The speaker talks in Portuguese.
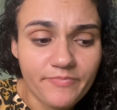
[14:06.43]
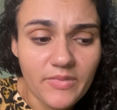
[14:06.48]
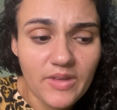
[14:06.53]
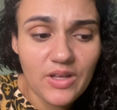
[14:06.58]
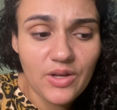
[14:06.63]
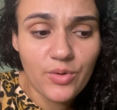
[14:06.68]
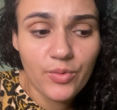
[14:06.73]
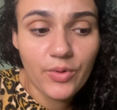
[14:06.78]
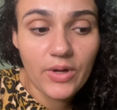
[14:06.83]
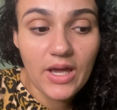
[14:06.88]

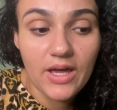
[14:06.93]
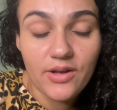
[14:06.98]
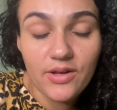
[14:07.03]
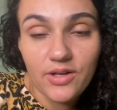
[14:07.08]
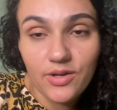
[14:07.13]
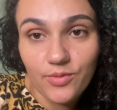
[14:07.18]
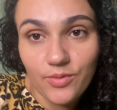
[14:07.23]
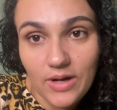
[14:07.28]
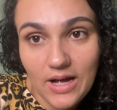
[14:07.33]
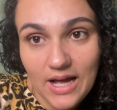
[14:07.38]
eu não quero
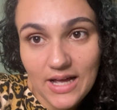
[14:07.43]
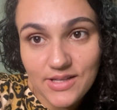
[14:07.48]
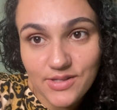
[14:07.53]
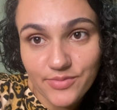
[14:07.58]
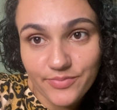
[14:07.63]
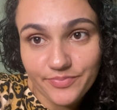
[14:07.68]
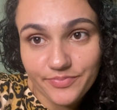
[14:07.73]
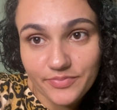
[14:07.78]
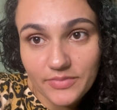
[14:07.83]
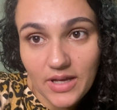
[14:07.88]
que, no
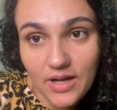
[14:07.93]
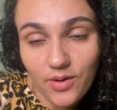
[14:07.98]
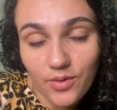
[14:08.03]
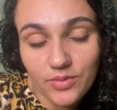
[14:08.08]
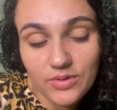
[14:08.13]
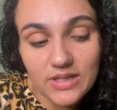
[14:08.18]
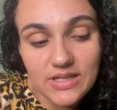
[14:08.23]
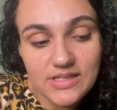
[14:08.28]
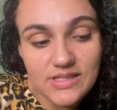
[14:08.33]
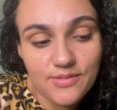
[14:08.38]
caso,
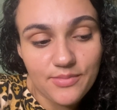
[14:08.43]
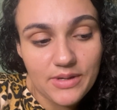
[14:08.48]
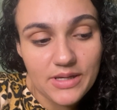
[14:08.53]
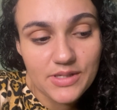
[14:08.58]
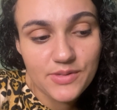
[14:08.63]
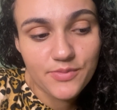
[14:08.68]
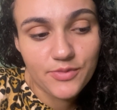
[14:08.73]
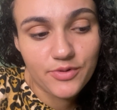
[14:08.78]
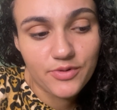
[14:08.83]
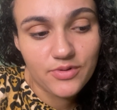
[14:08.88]
aconteça
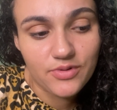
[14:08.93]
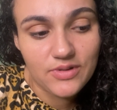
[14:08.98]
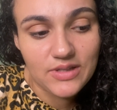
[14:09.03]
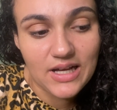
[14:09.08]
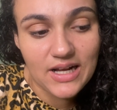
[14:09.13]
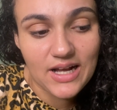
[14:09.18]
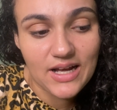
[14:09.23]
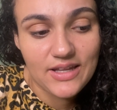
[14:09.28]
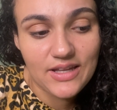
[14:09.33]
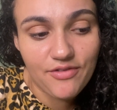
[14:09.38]
mesmo na,
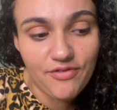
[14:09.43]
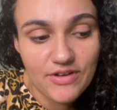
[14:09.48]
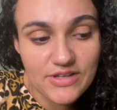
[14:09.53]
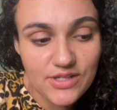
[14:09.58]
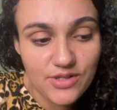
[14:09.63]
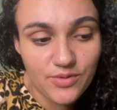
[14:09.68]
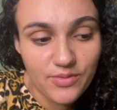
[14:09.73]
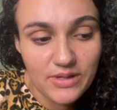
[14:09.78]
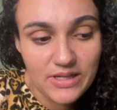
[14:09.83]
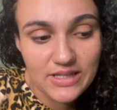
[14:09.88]
na festa
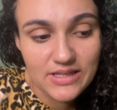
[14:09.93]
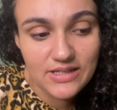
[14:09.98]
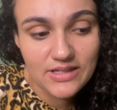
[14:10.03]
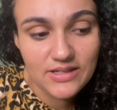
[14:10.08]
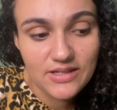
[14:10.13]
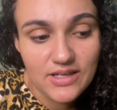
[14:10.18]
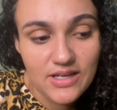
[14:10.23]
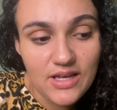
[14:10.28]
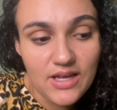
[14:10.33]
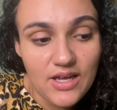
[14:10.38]
do Ita.
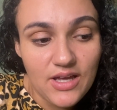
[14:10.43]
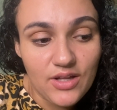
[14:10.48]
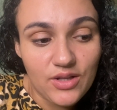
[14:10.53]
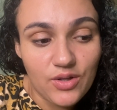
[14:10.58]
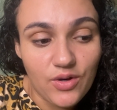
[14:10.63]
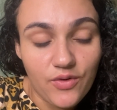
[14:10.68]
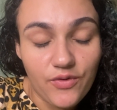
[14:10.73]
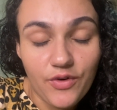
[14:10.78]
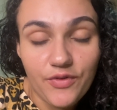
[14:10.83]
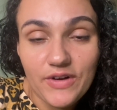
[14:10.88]

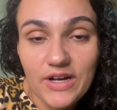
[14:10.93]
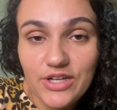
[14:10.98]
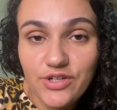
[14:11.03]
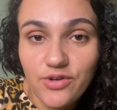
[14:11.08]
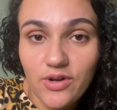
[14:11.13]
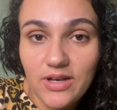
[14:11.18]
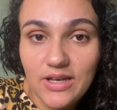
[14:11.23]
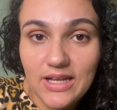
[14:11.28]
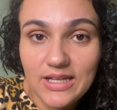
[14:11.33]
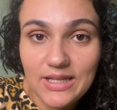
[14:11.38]
Então, eu vou ficar de
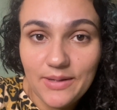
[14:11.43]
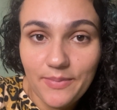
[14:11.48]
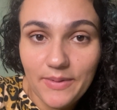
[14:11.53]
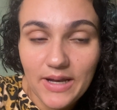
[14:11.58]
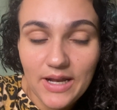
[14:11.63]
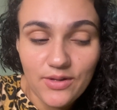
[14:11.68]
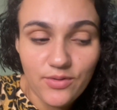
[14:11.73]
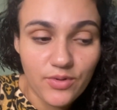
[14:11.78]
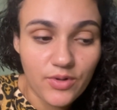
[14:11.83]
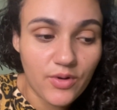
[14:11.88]
olho na
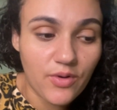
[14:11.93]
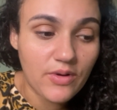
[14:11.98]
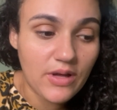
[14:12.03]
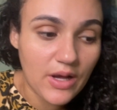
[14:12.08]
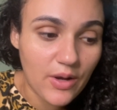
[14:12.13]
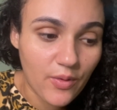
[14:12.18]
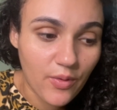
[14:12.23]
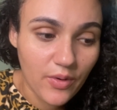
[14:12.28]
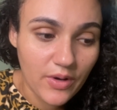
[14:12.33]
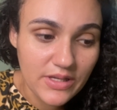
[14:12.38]
temperatura,
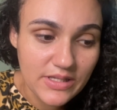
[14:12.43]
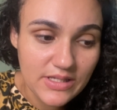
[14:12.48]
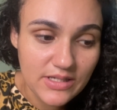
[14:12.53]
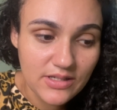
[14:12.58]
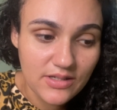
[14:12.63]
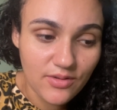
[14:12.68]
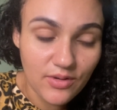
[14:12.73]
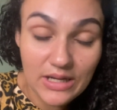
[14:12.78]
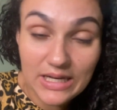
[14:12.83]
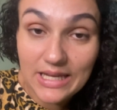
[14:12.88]
qualquer
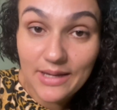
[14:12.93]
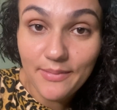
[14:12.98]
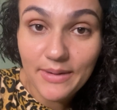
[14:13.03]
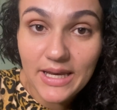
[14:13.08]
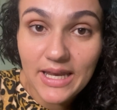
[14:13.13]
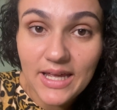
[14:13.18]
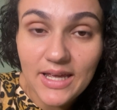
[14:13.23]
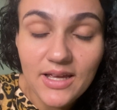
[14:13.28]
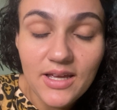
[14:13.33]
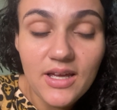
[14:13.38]
coisa. Clima,
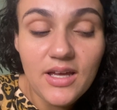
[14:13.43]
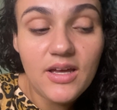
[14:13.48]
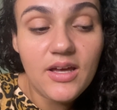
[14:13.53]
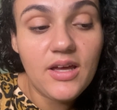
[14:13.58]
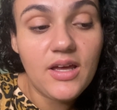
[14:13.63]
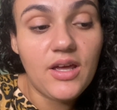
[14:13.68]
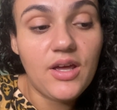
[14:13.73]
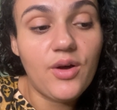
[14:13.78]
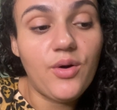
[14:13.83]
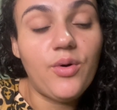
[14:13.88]
né?
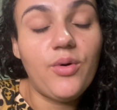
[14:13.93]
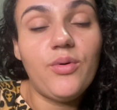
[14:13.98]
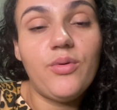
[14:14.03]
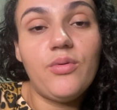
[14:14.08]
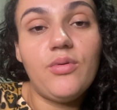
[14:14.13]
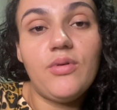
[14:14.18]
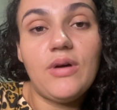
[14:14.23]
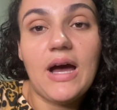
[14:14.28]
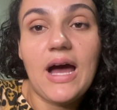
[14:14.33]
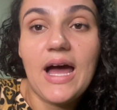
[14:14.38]
Eu
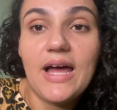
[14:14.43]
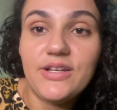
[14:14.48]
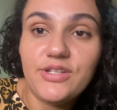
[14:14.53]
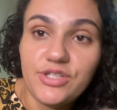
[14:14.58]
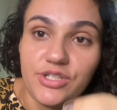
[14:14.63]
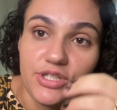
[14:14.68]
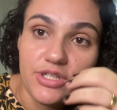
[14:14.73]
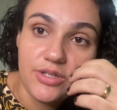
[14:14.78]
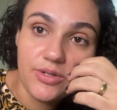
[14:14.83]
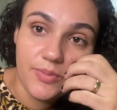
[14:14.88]

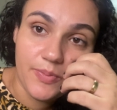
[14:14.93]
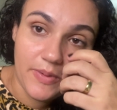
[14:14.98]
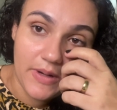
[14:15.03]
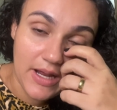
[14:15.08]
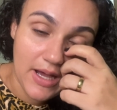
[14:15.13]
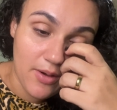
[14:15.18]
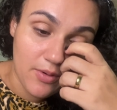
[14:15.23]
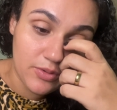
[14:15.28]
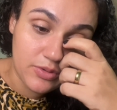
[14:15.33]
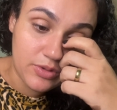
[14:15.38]
adio
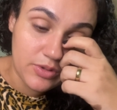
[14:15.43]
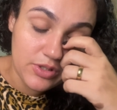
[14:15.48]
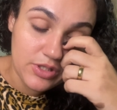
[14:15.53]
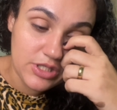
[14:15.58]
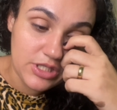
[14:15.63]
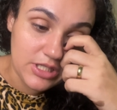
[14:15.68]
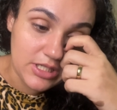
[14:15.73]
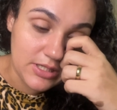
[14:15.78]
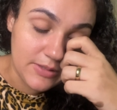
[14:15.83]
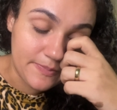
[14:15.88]
pra outro
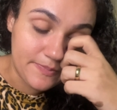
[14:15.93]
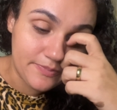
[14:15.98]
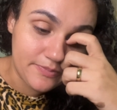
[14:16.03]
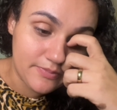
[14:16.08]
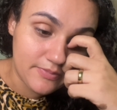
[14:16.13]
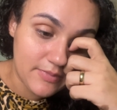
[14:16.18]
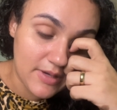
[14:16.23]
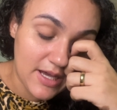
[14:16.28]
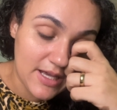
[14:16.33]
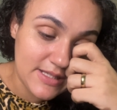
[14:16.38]
dia.
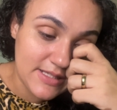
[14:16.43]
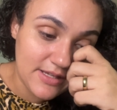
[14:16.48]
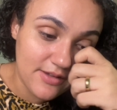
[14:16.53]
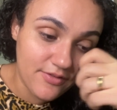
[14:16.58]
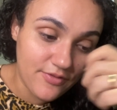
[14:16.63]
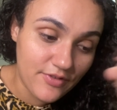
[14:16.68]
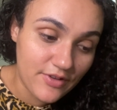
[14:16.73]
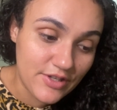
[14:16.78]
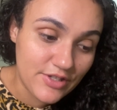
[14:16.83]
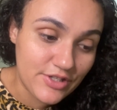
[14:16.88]
Mas,
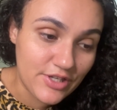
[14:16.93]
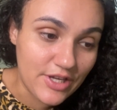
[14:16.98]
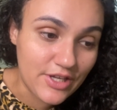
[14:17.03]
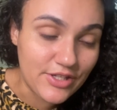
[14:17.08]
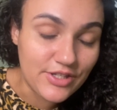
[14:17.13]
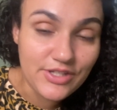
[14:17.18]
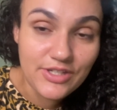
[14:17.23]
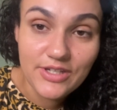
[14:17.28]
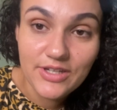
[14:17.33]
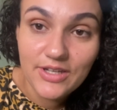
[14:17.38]
enfim, gente.